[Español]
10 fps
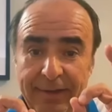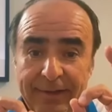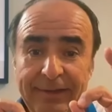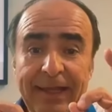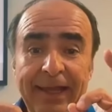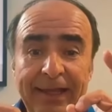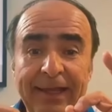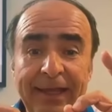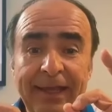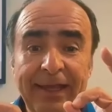
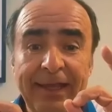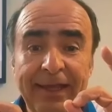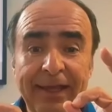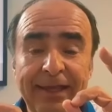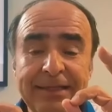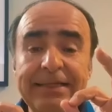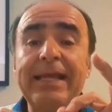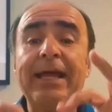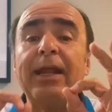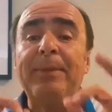de que se
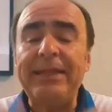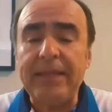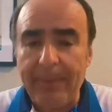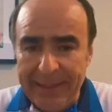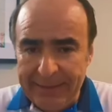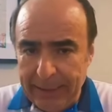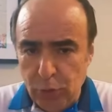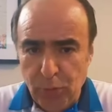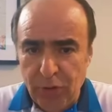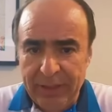incremente a 20 el
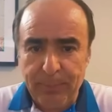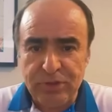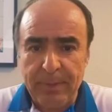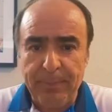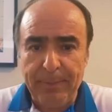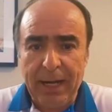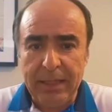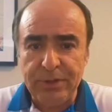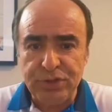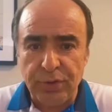número de equipos en primera
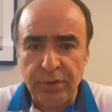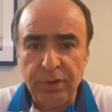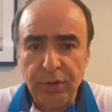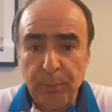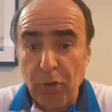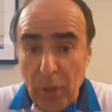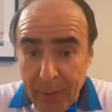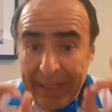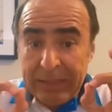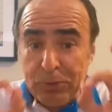división. Por
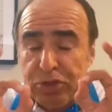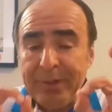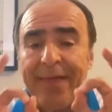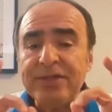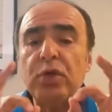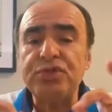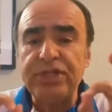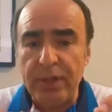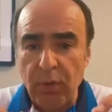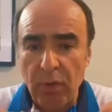ahora las posibilidades son
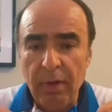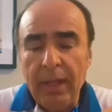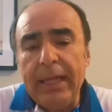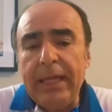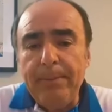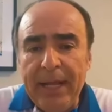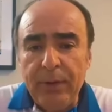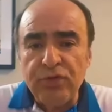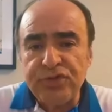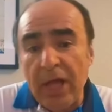cero y
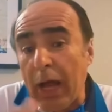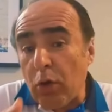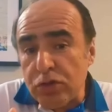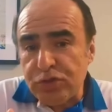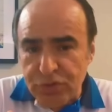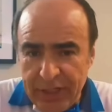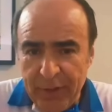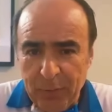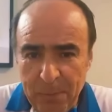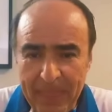menos a costo
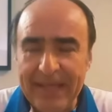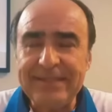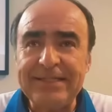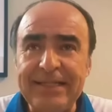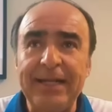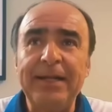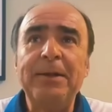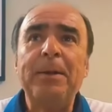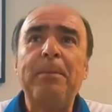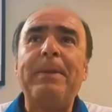cero. Es decir,
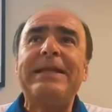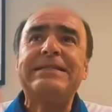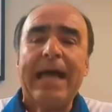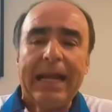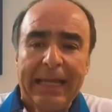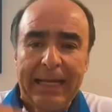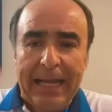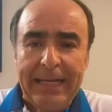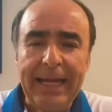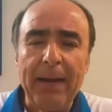pensar que
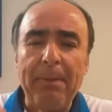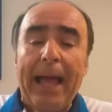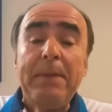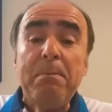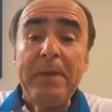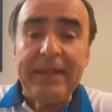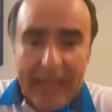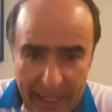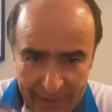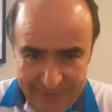la liga va a
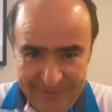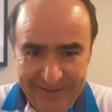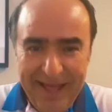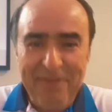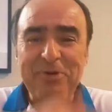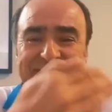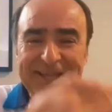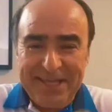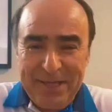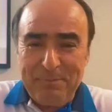invitar a dos
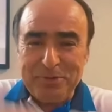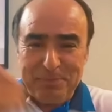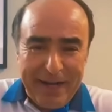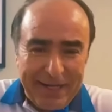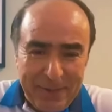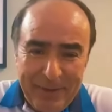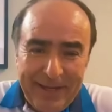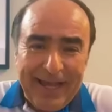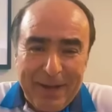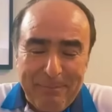equipos para que
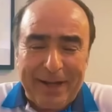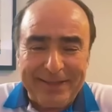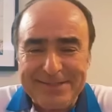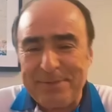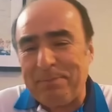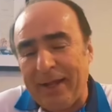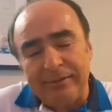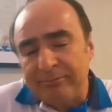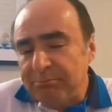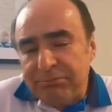vengan a
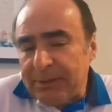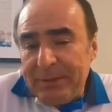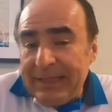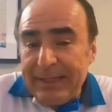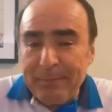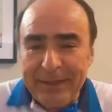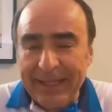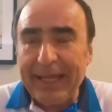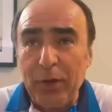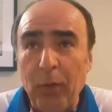participar, pues,
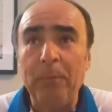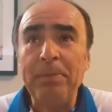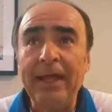evidentemente que no.